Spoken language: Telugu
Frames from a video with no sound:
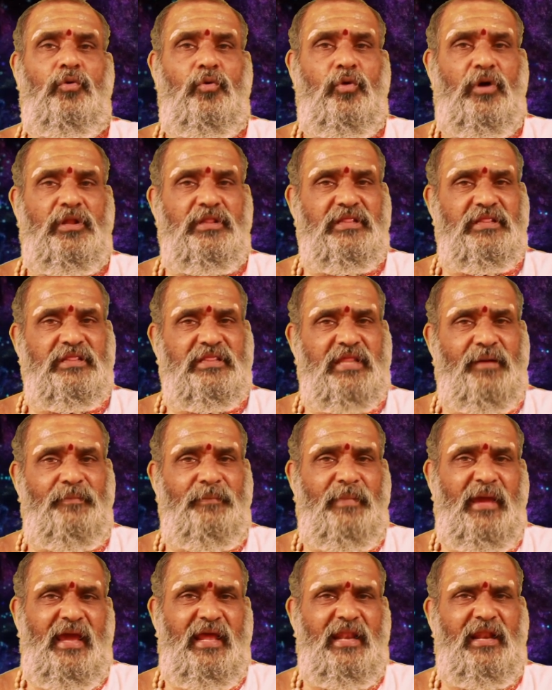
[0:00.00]
కొంత
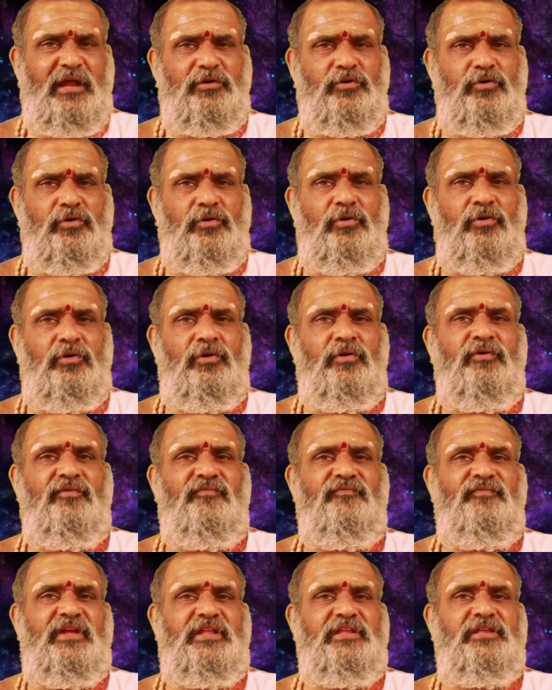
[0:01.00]
మేరకు
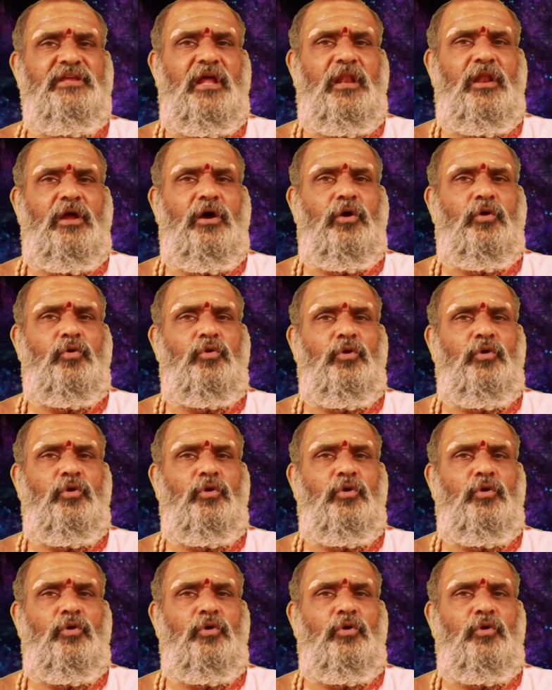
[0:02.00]
విద్యలో